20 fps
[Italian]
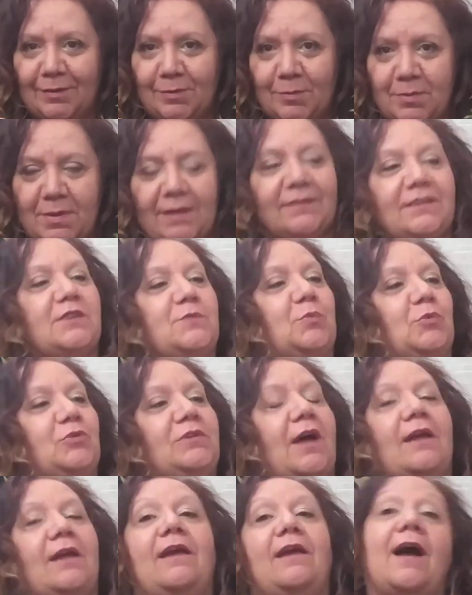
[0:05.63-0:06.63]
piante
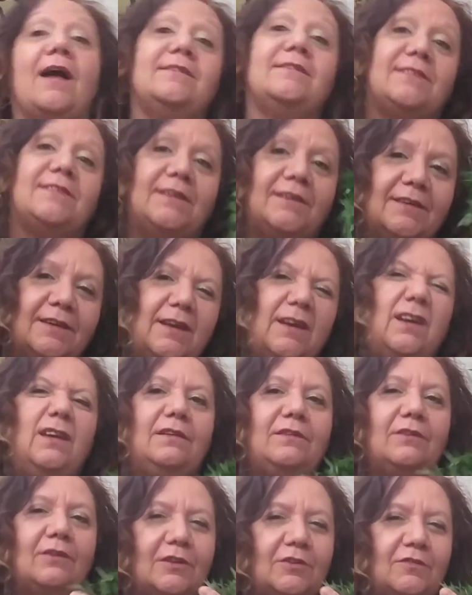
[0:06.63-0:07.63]
spontanee, anzi
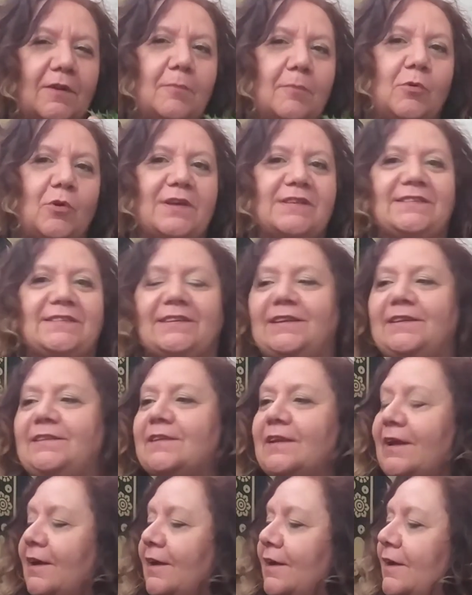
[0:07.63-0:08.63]
in teoria dovrebbero essere
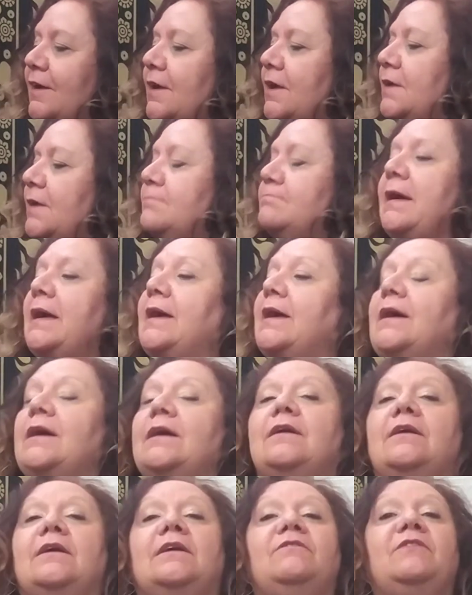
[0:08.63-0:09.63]
tre,
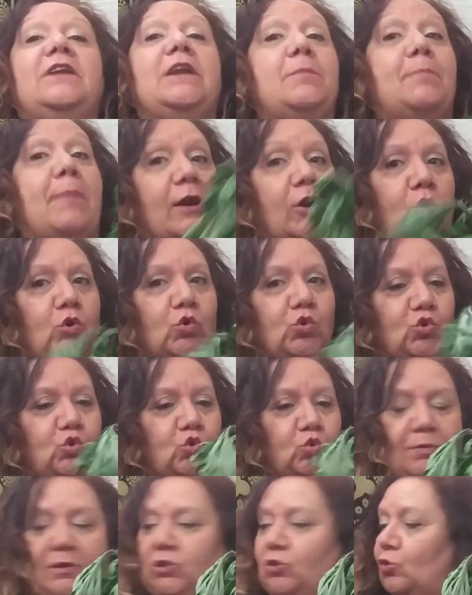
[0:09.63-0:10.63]
ma eh, ve ne parlo
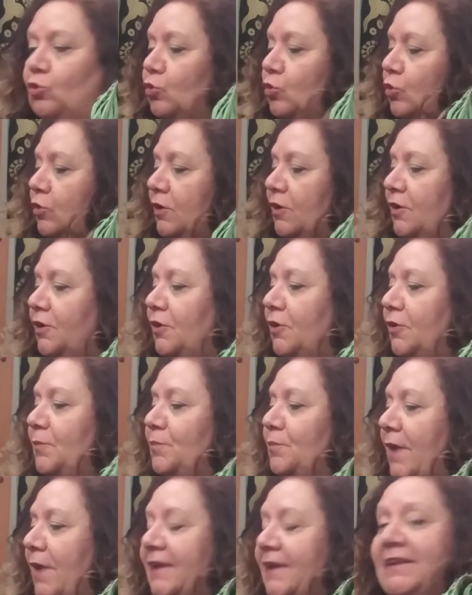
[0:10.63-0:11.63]
subito
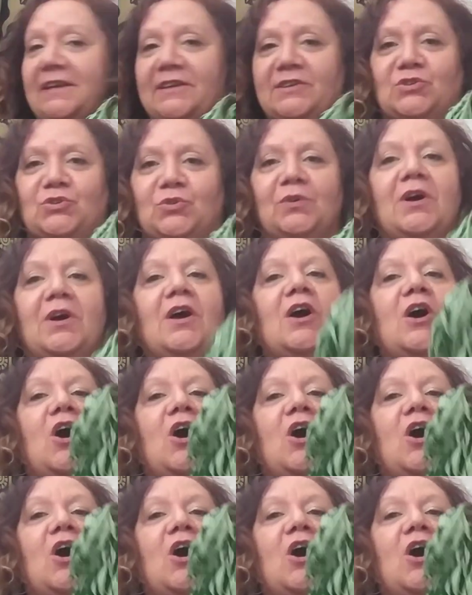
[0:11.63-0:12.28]
eh, adesso.